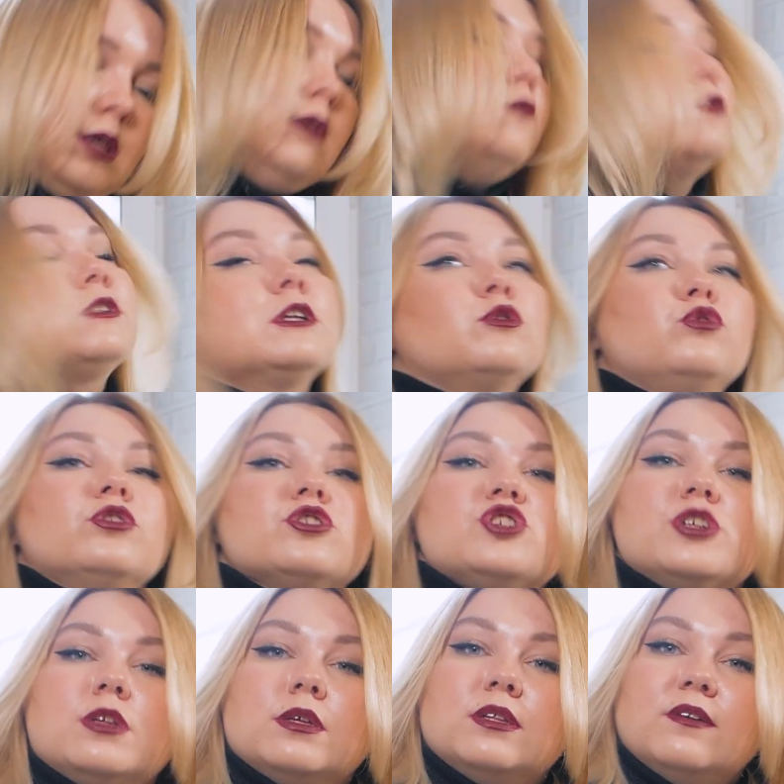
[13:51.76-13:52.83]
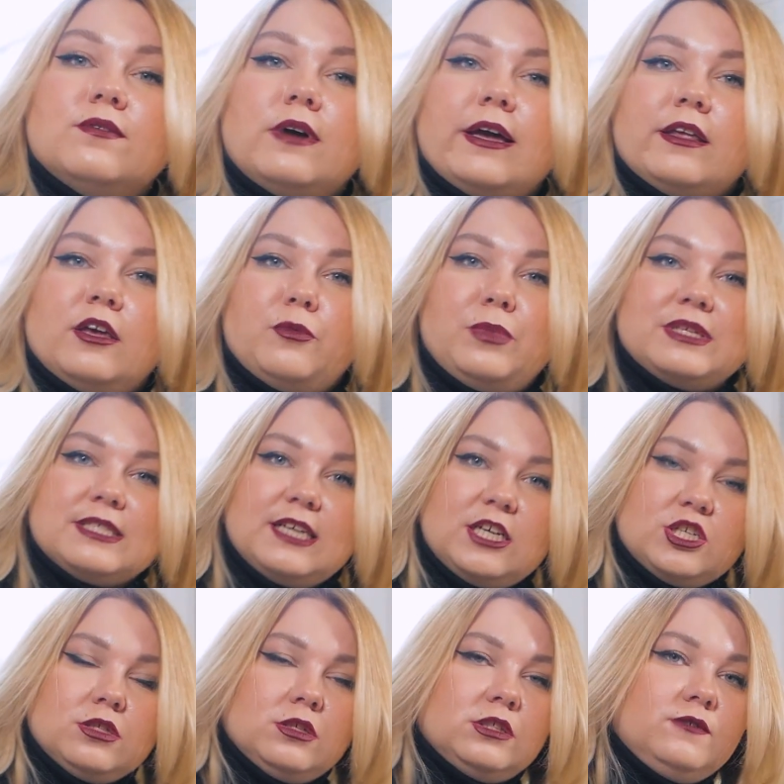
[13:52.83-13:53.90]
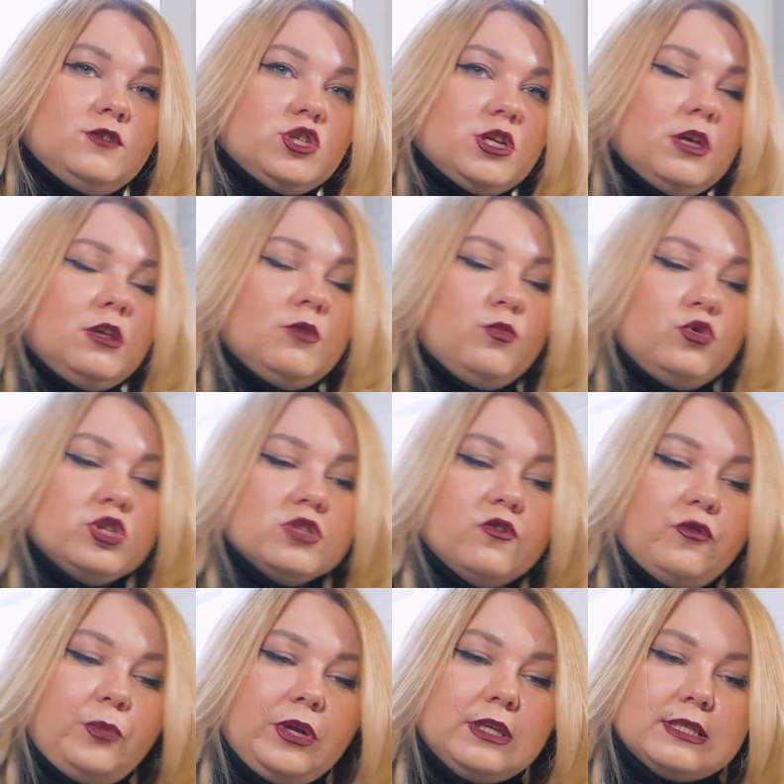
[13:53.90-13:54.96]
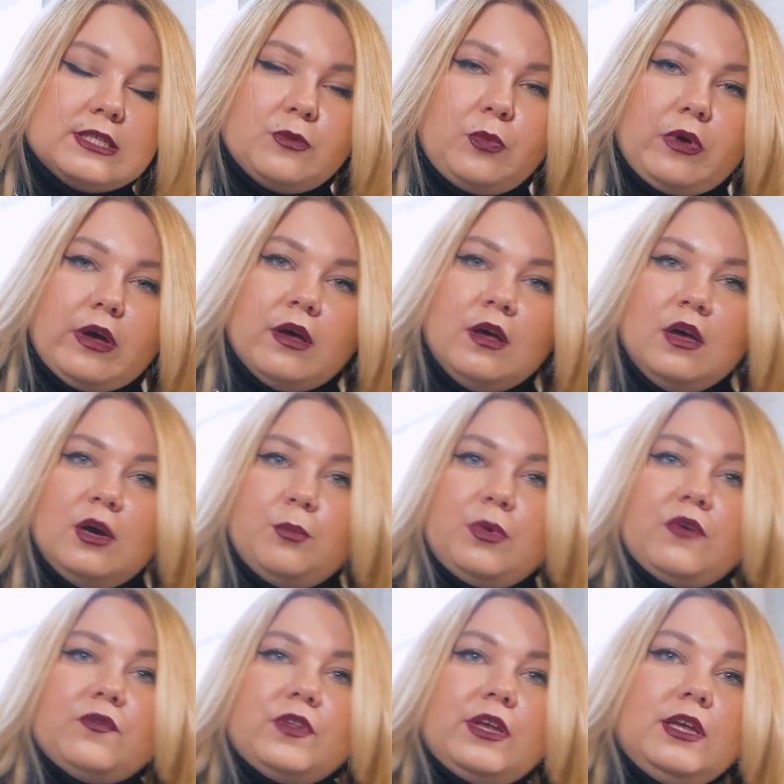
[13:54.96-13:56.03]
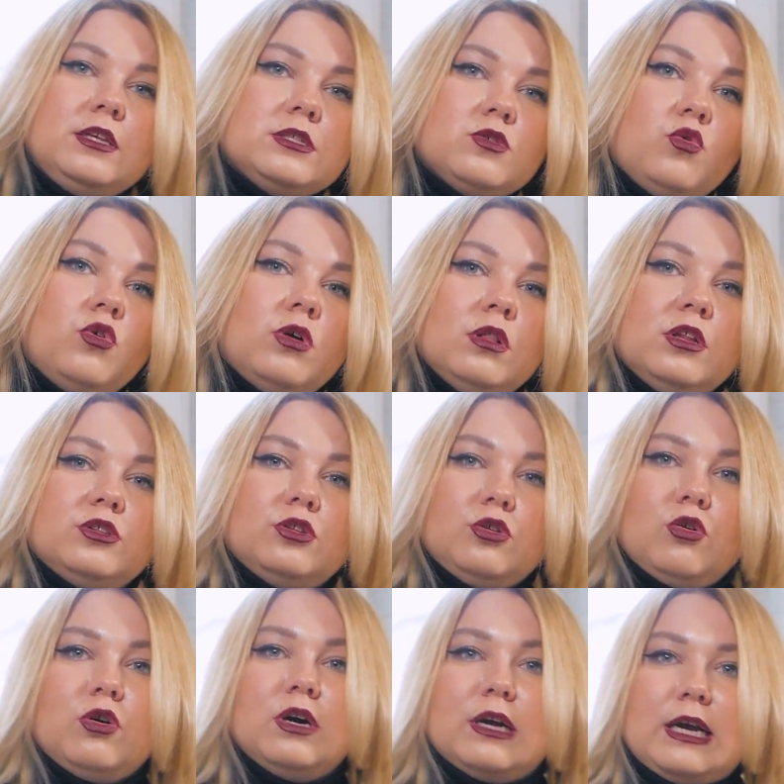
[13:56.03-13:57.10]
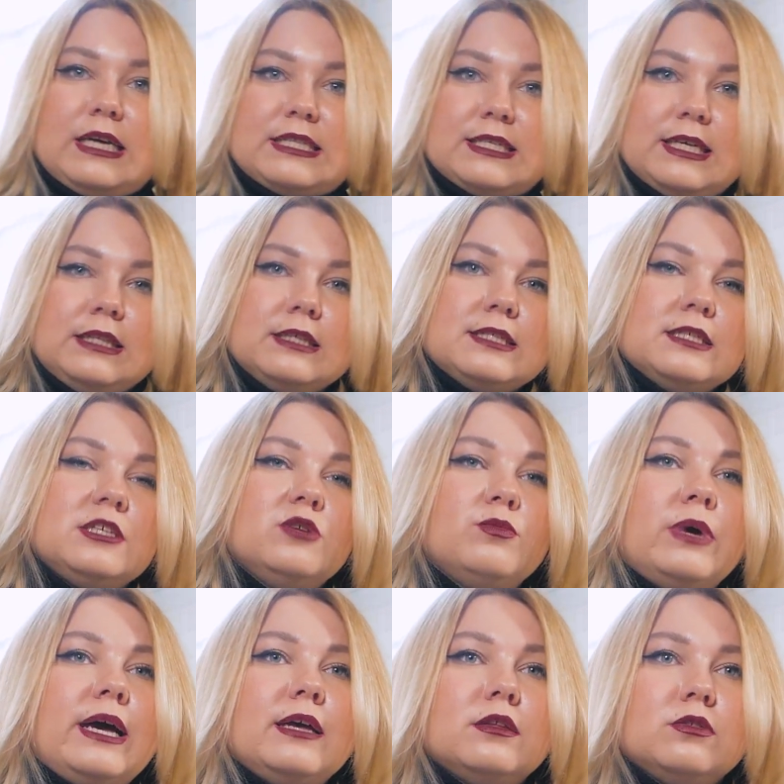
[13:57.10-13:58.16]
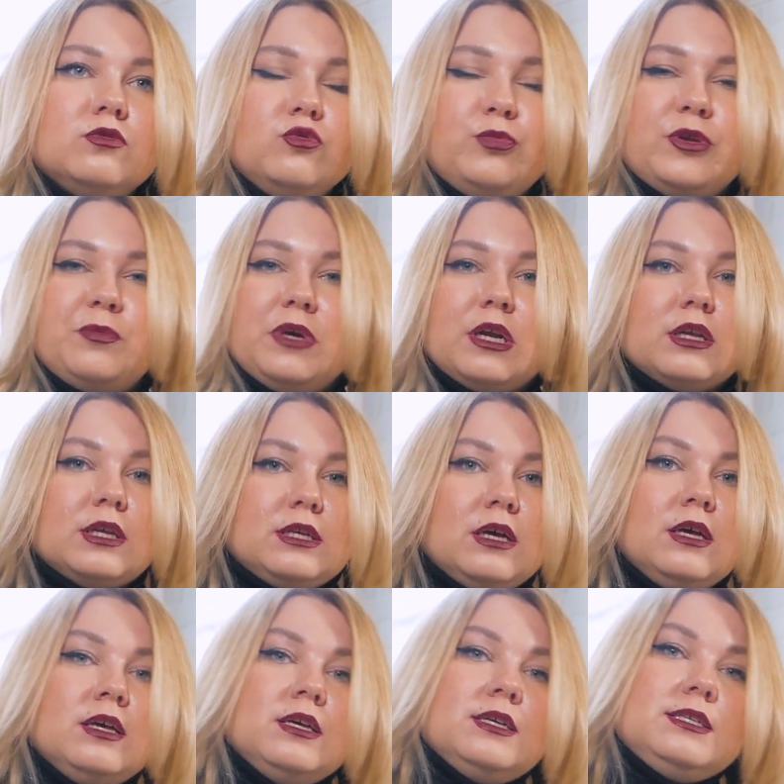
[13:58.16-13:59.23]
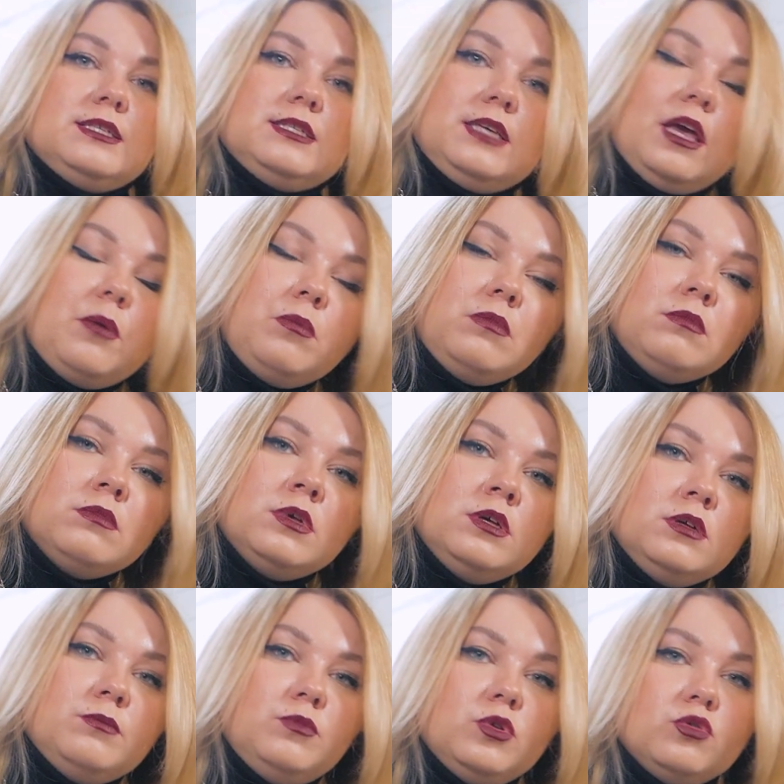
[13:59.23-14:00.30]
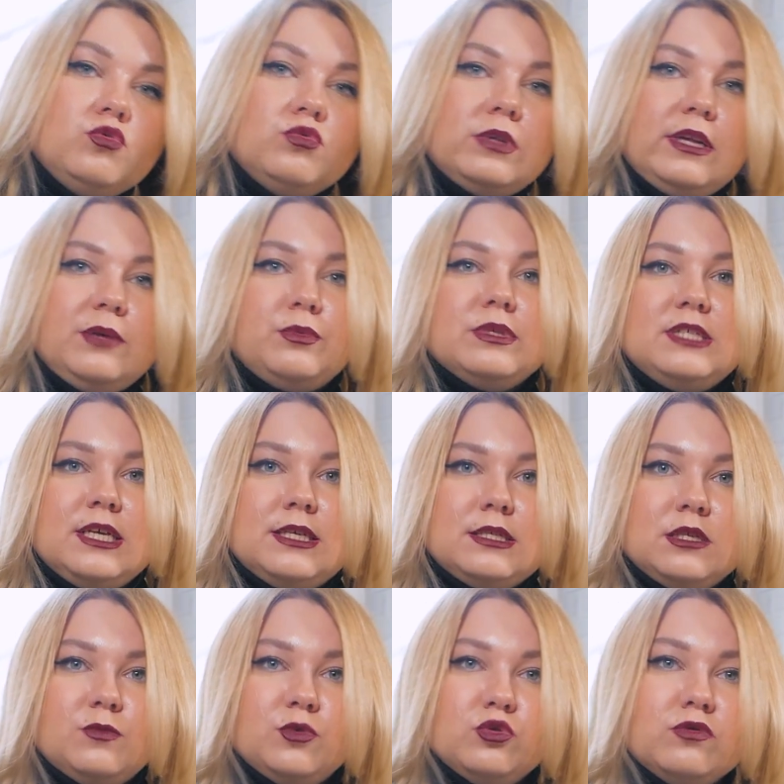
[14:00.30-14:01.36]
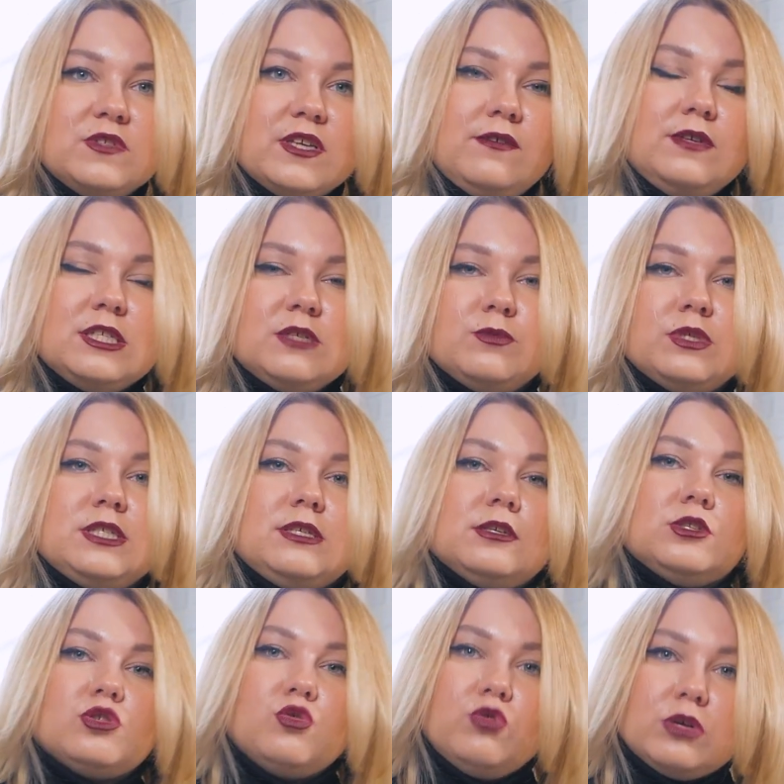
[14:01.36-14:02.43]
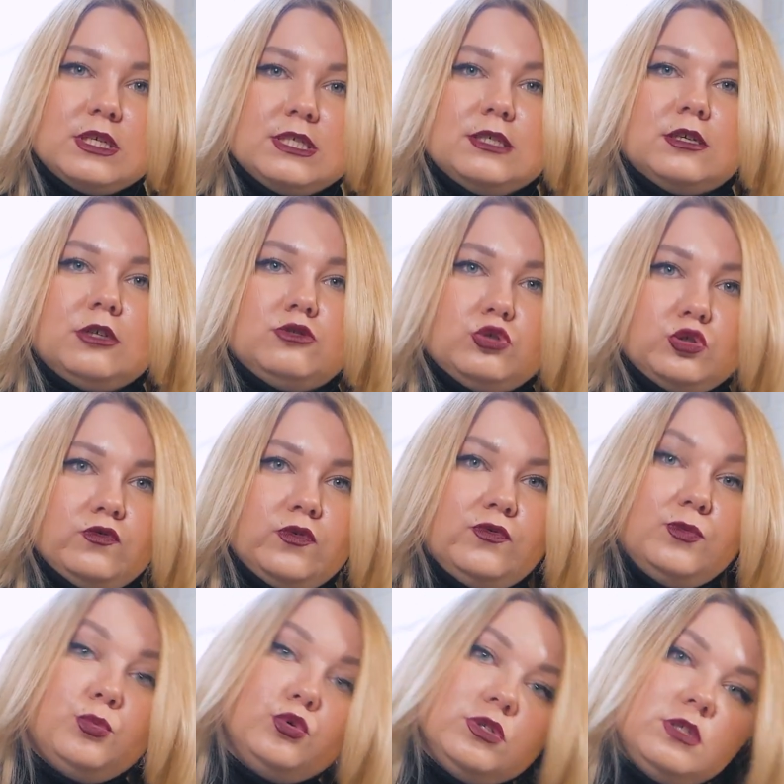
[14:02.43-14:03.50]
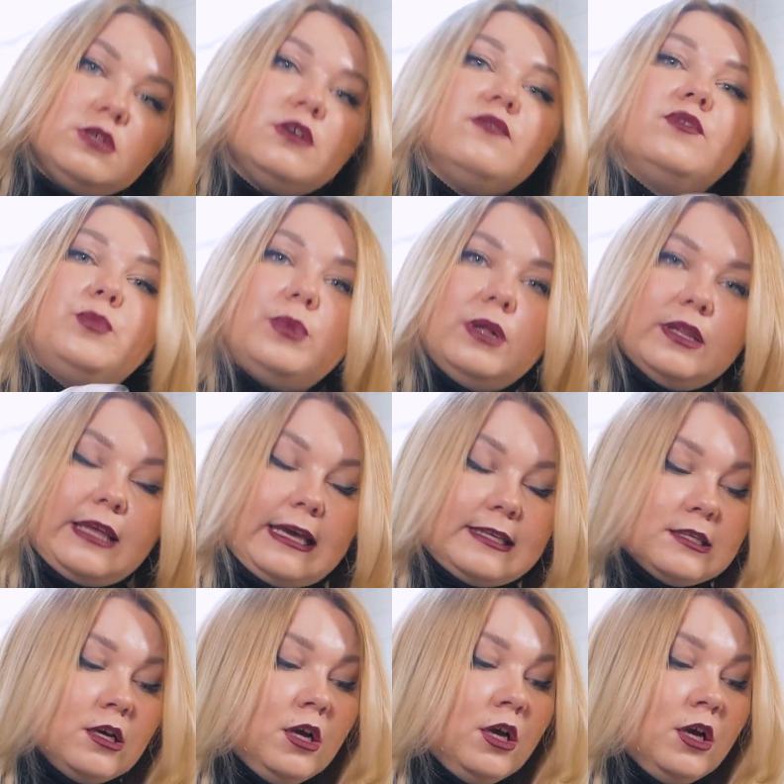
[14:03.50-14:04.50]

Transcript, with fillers: И вот такое чередование массажных движений можно, в принципе, повторить около трех раз. Это занимает ну, примерно 7 минут, либо 10 минут, в зависимости от скорости, которую вы будете выполнять.